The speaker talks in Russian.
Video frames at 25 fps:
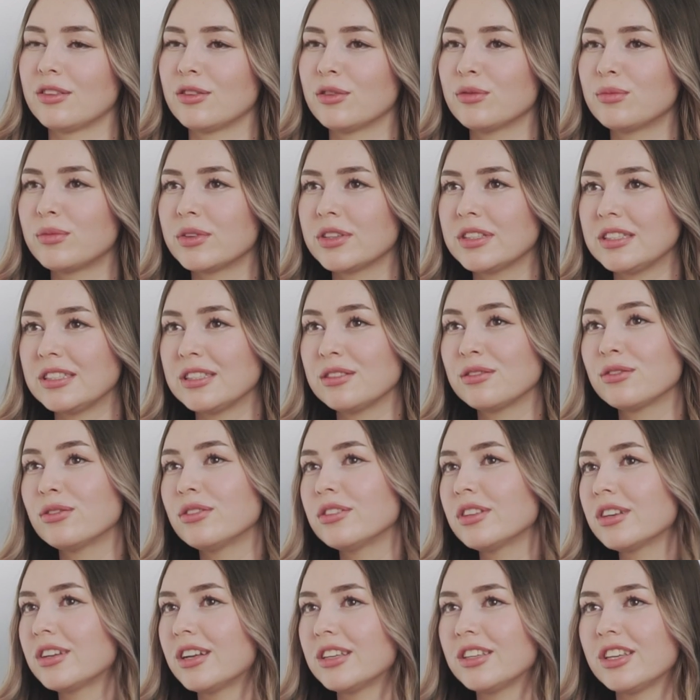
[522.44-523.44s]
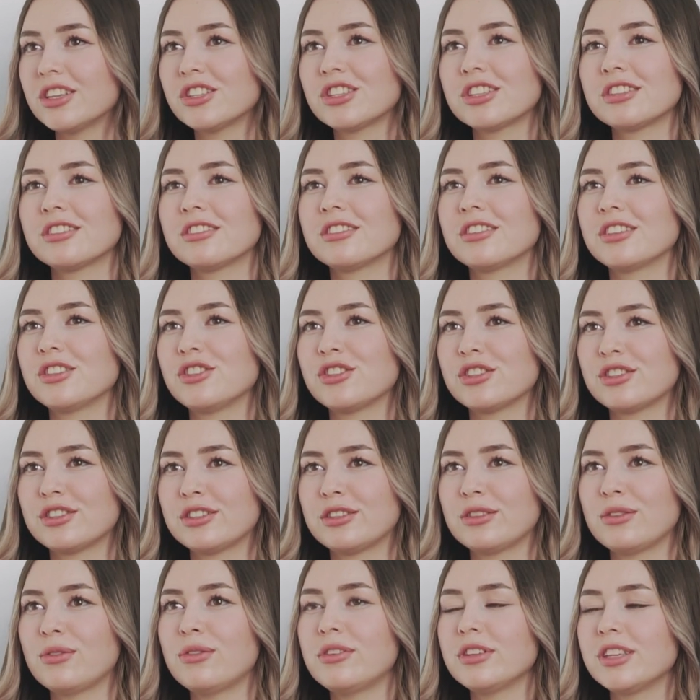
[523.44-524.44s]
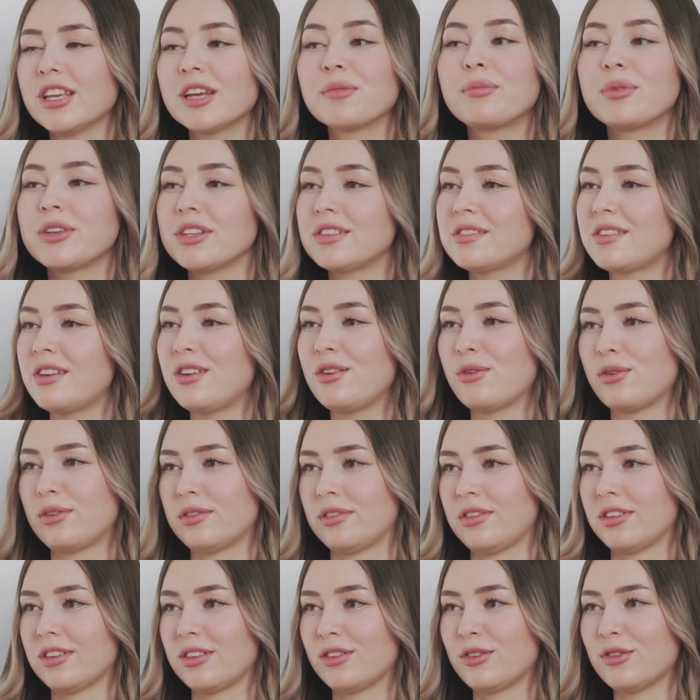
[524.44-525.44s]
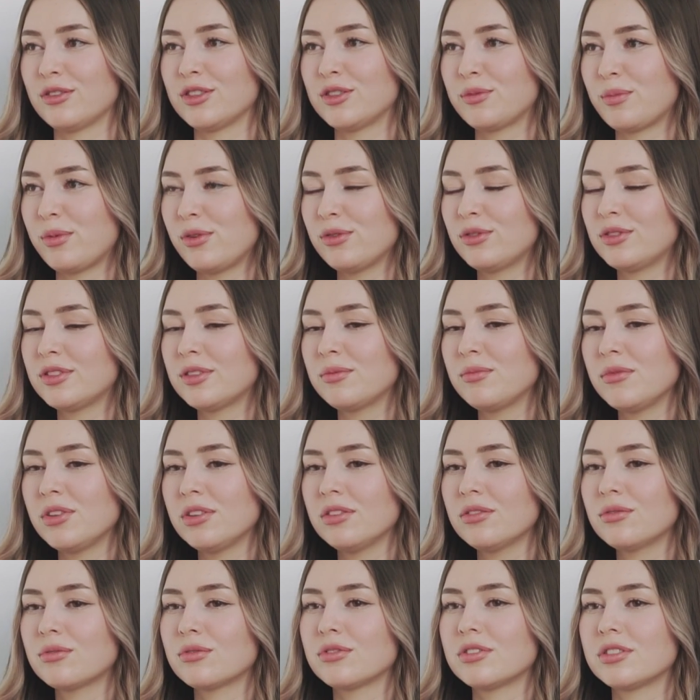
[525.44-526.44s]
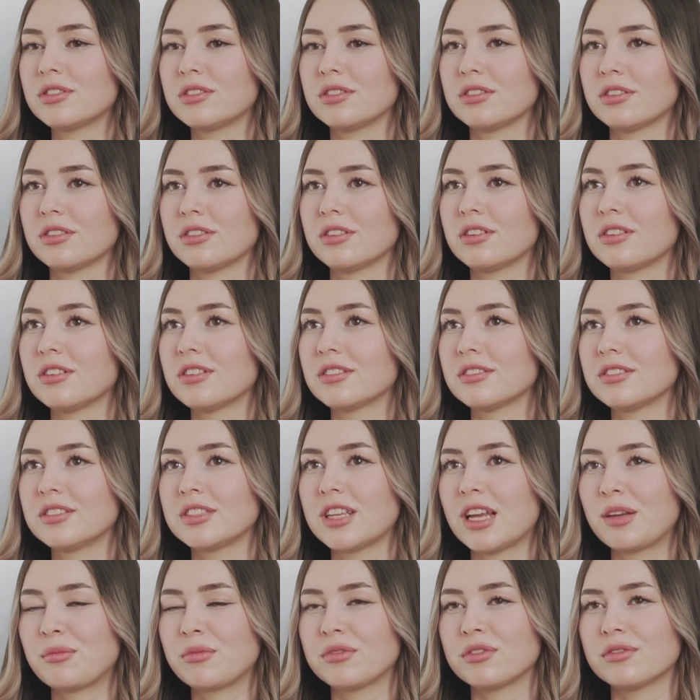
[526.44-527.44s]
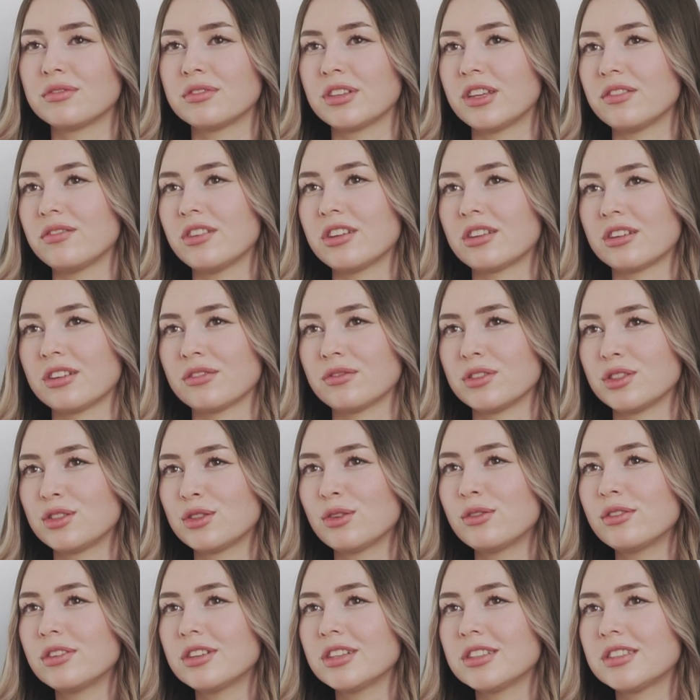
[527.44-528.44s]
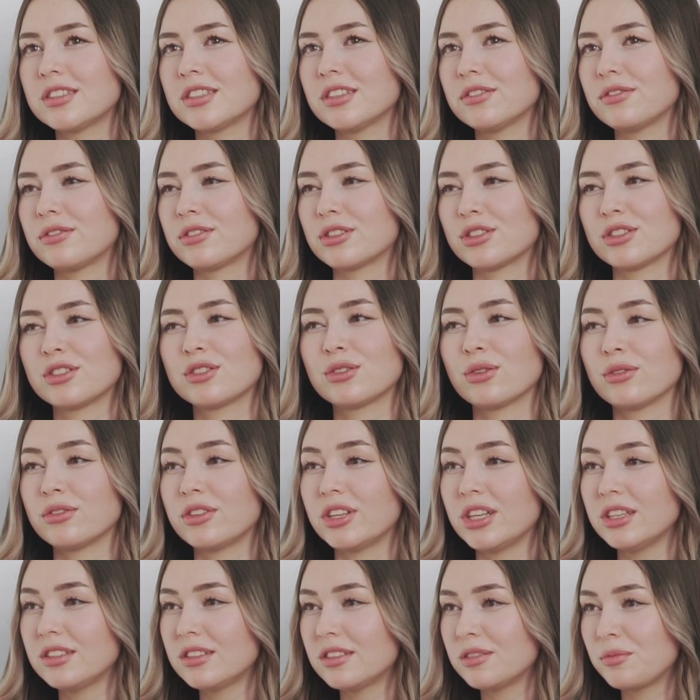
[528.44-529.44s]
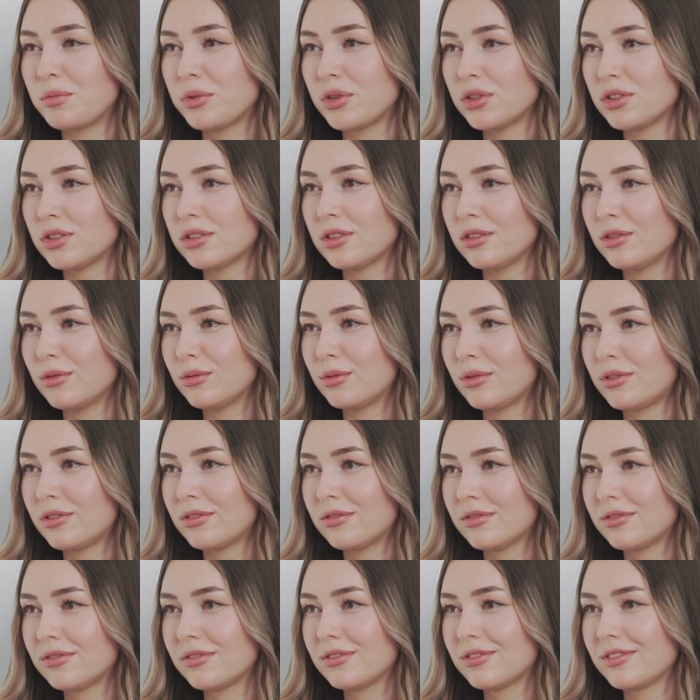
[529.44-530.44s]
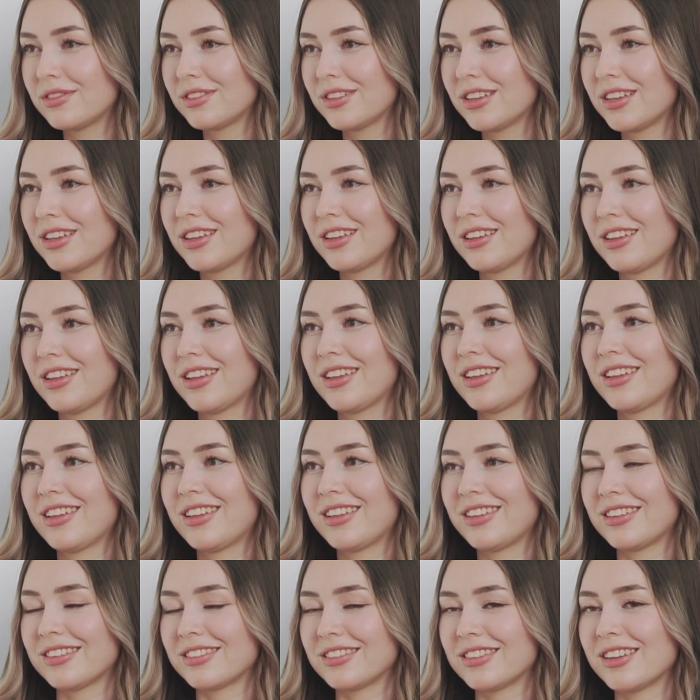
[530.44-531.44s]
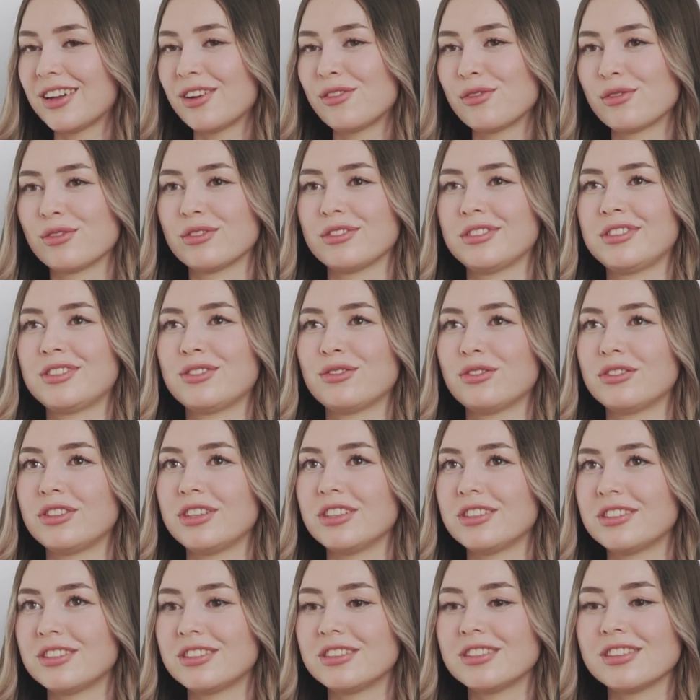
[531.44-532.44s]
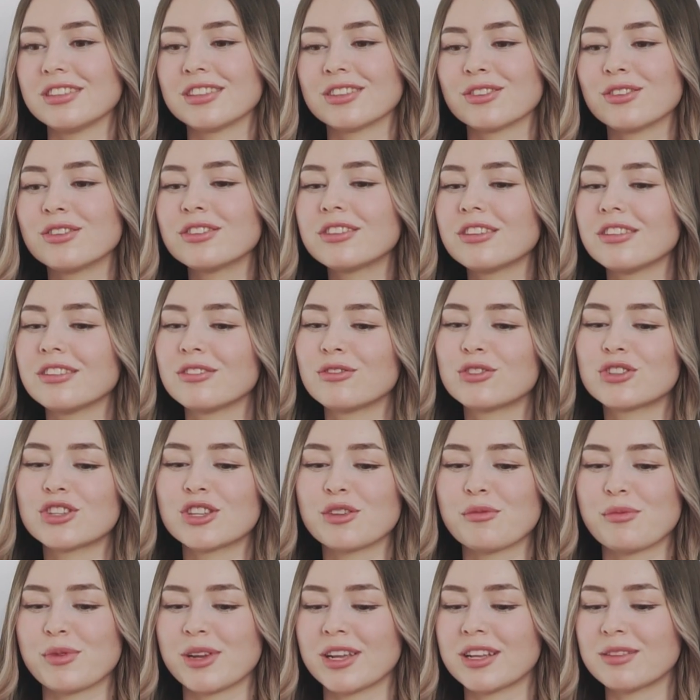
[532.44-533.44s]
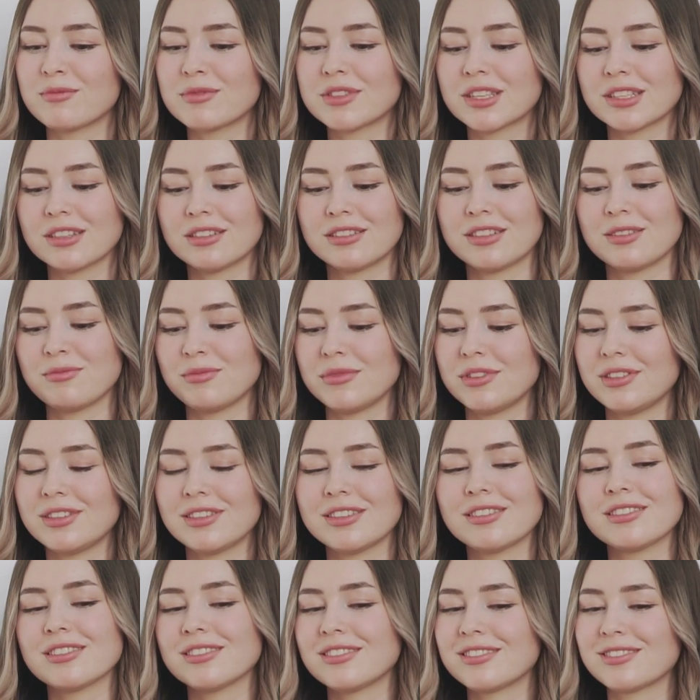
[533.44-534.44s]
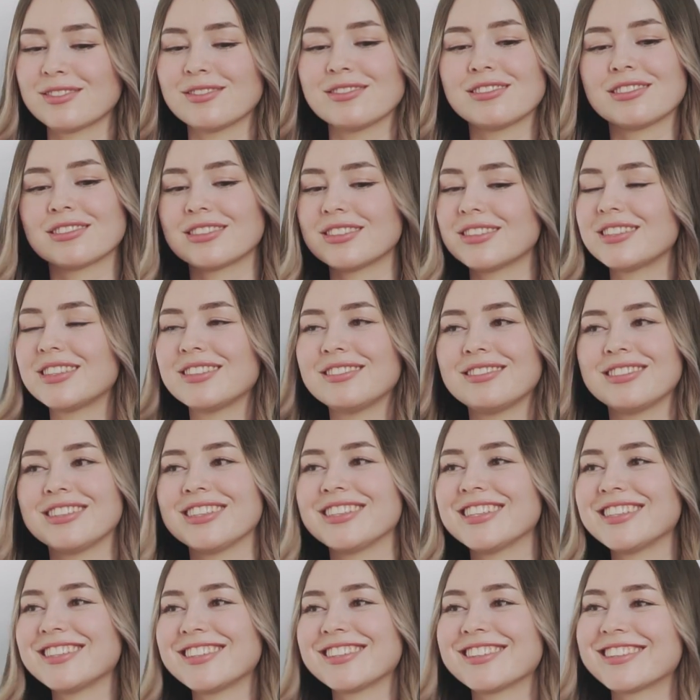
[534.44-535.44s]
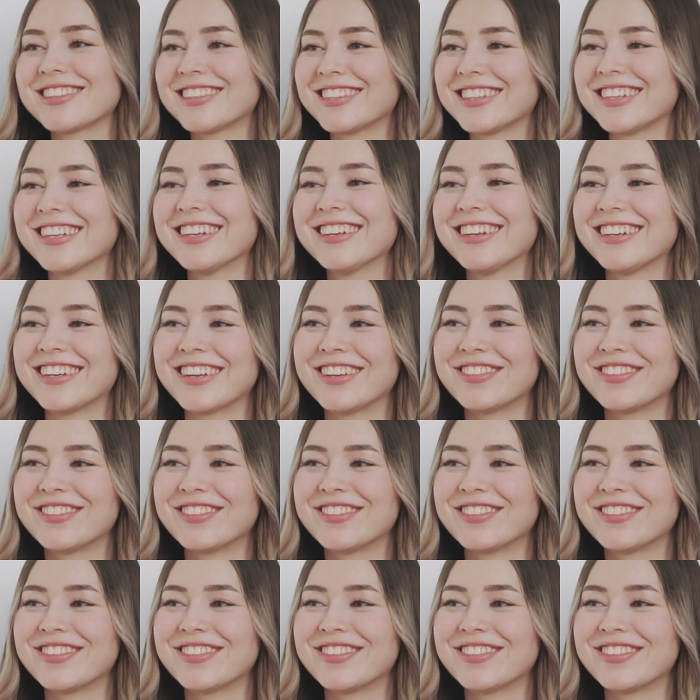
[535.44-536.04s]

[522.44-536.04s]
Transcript: Ну, максим... ну это, конечно, число неопределенное, то есть плюс-минус, э, самая, наверное, высокая цифра 130 процедур. Ого. Да, около 130. Но это нужно прям целый месяц с утра до вечера работать.